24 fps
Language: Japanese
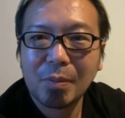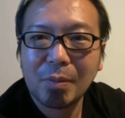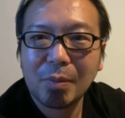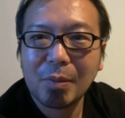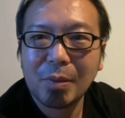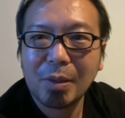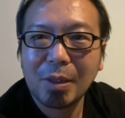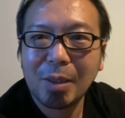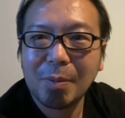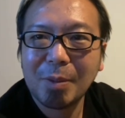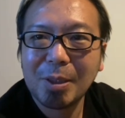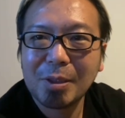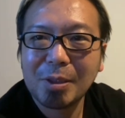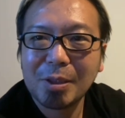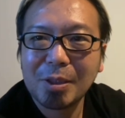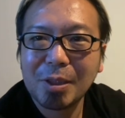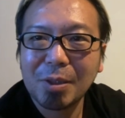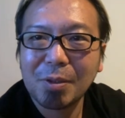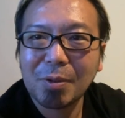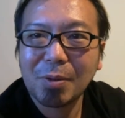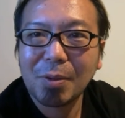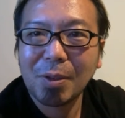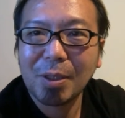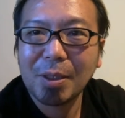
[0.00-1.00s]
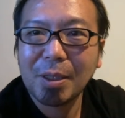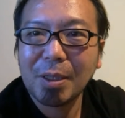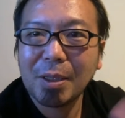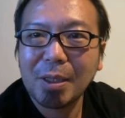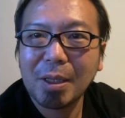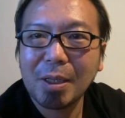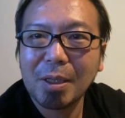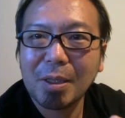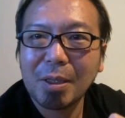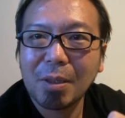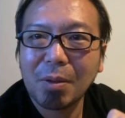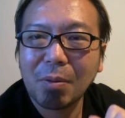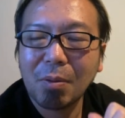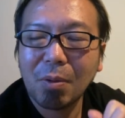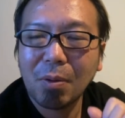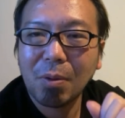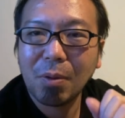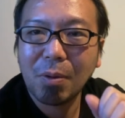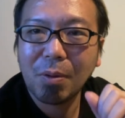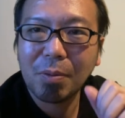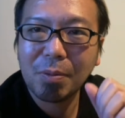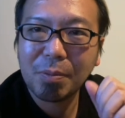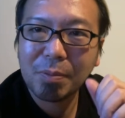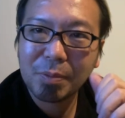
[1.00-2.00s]
黙っちゃうとかね、何か
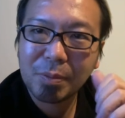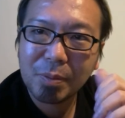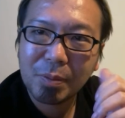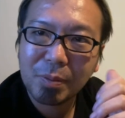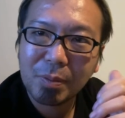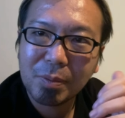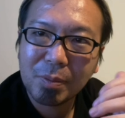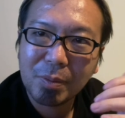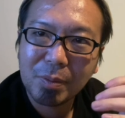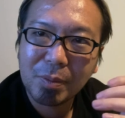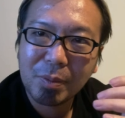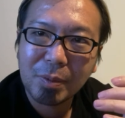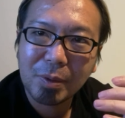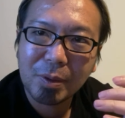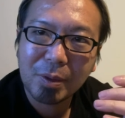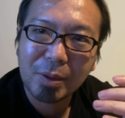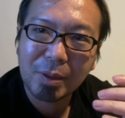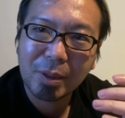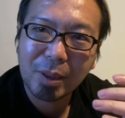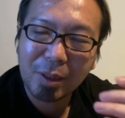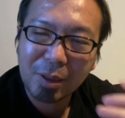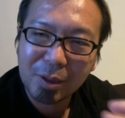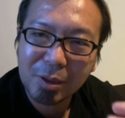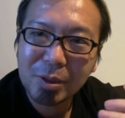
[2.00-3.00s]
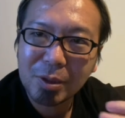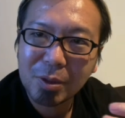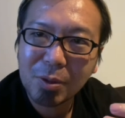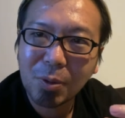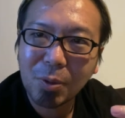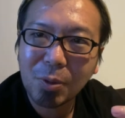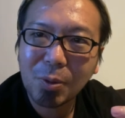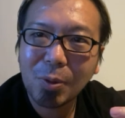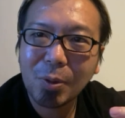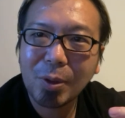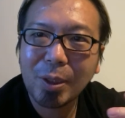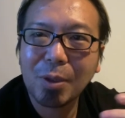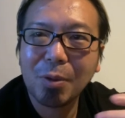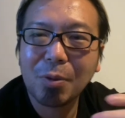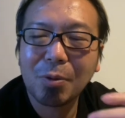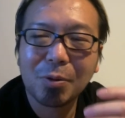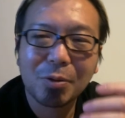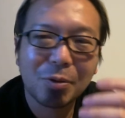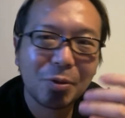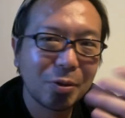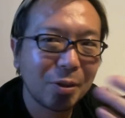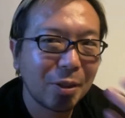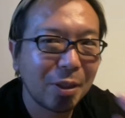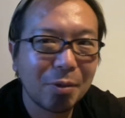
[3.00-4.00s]
こう、正しいことをやろうと、
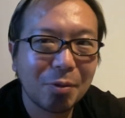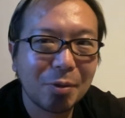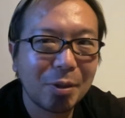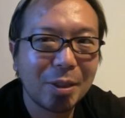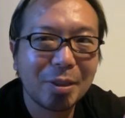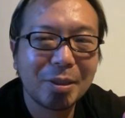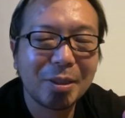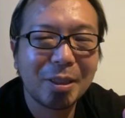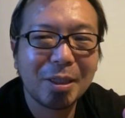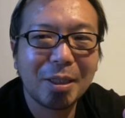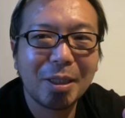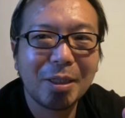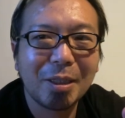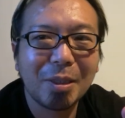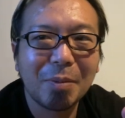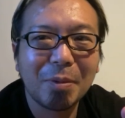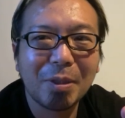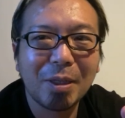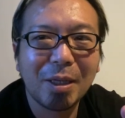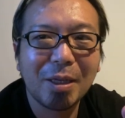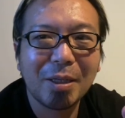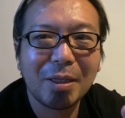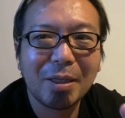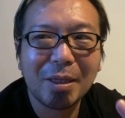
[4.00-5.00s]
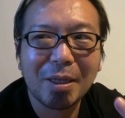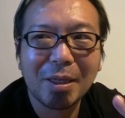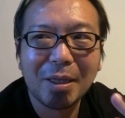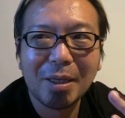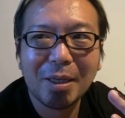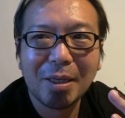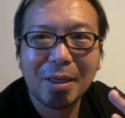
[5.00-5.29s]
そうじゃないことをやっちゃいけないんだみたいに、